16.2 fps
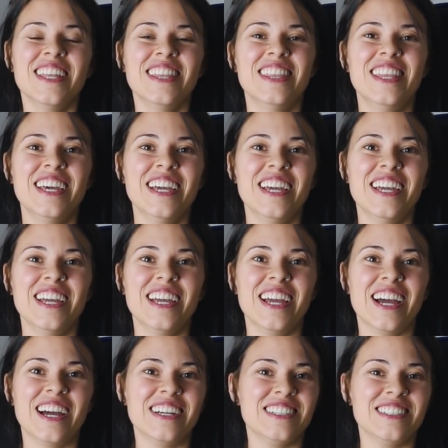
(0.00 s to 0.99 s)
de,
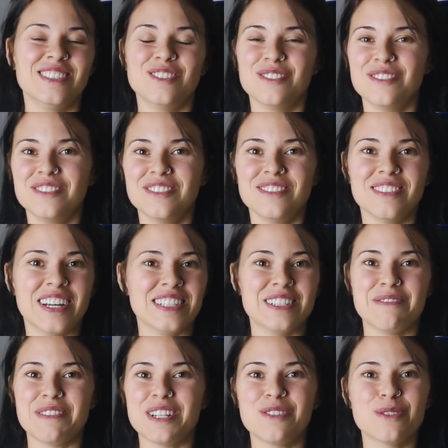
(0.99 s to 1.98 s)
en a
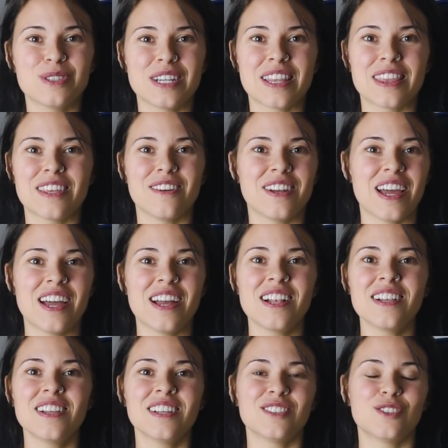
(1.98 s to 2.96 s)
nivel
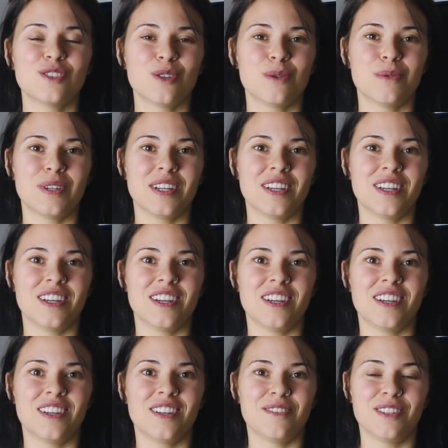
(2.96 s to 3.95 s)
nutricional
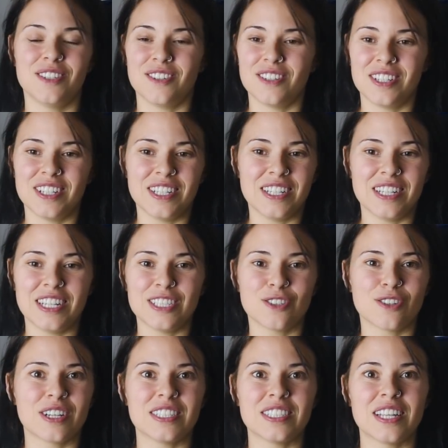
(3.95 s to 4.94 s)
sobre, bueno,
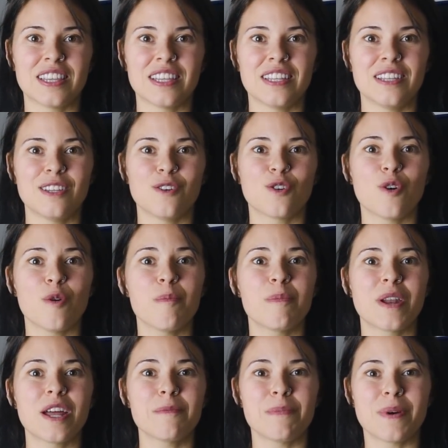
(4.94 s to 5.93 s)
eso que has decidido
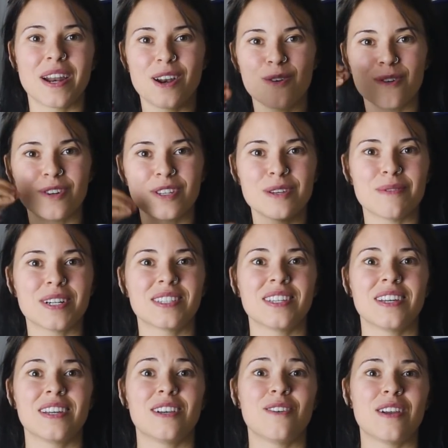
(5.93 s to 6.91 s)
comprar para luego
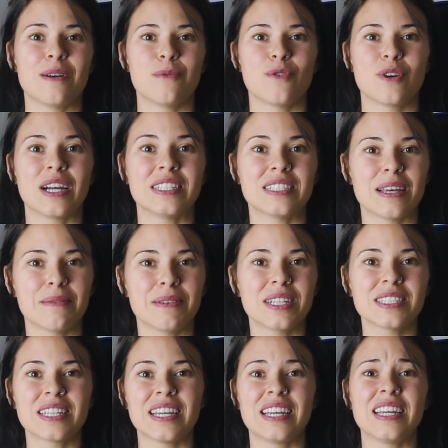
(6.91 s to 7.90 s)
llevártelo a la boca.
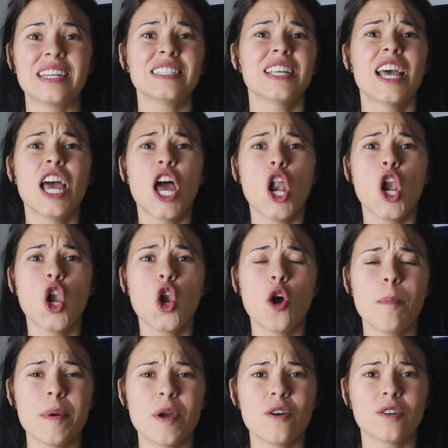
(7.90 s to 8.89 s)
Sabrás que es
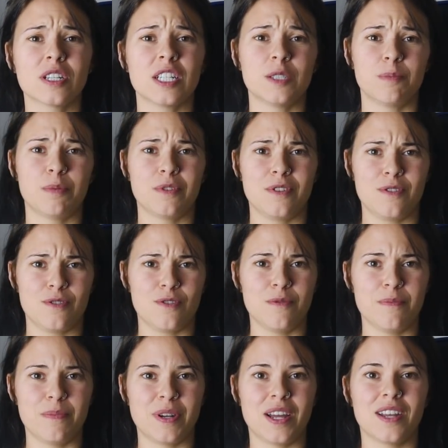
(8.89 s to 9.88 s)
lo peor que has podido
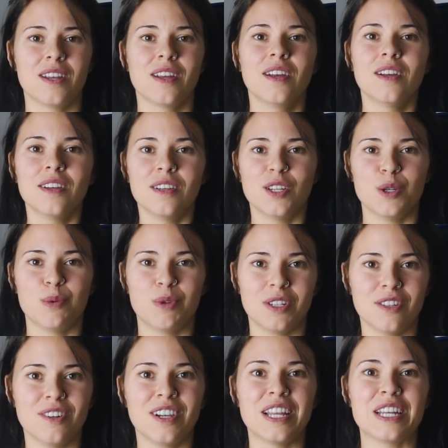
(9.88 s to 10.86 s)
comprar. Y
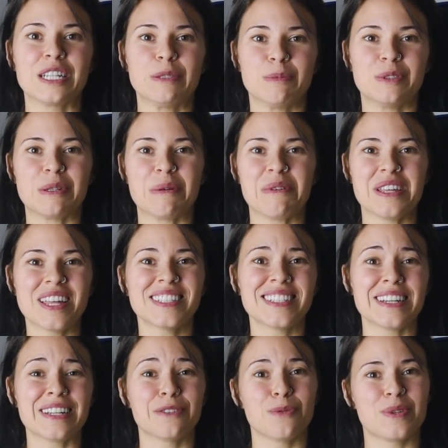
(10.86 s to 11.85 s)
bueno, la responsabilidad
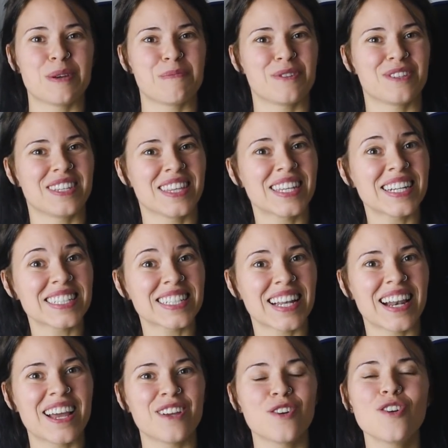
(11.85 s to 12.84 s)
será tuya, pero tendrás
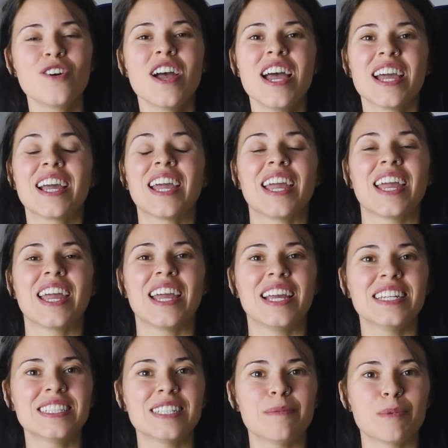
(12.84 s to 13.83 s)
claro que
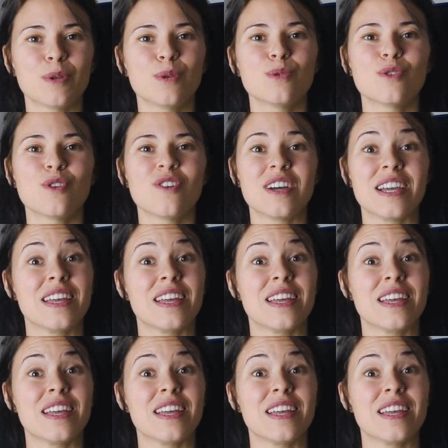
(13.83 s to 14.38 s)
ese producto